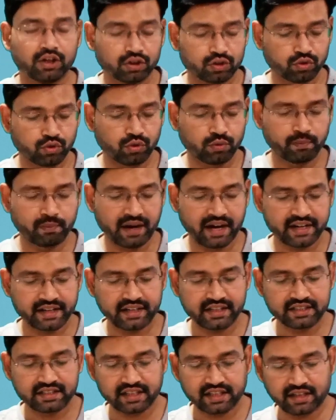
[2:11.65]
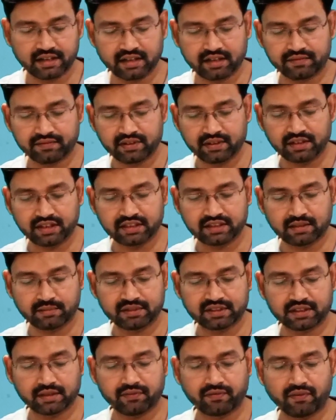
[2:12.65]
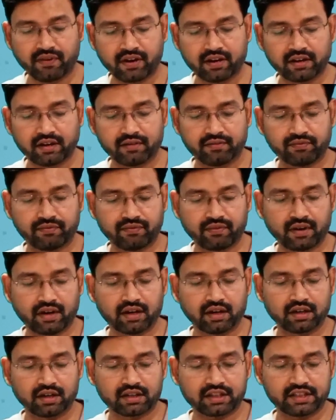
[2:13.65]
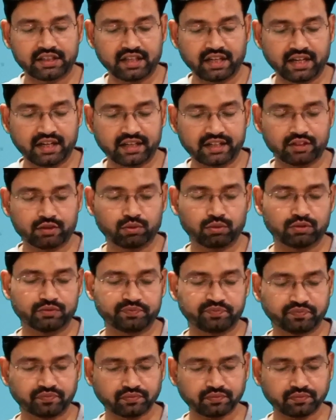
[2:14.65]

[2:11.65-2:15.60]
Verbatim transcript: तो बाइनेंस एन ने जब इसे किया है तो